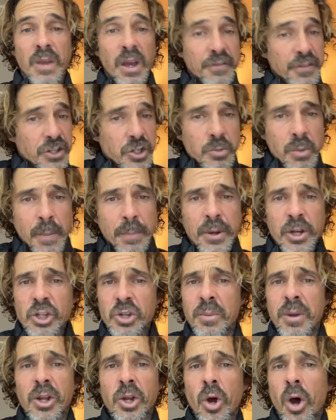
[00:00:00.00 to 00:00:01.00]
a fazer uma
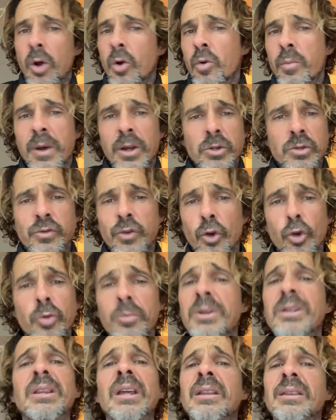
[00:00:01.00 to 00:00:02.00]
prancha menor com menos
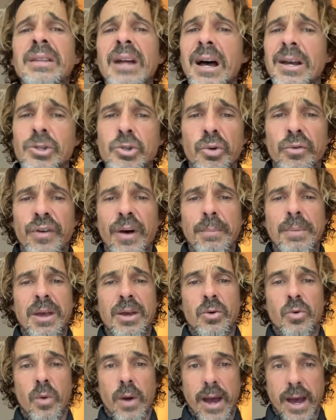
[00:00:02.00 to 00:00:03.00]
volume e tentar surfar
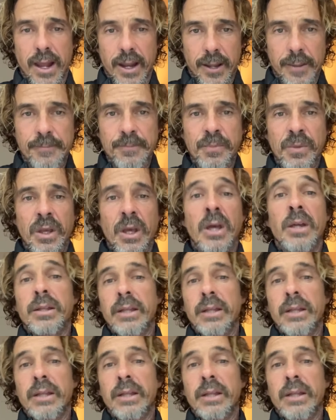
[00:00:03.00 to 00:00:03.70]
bem com ela.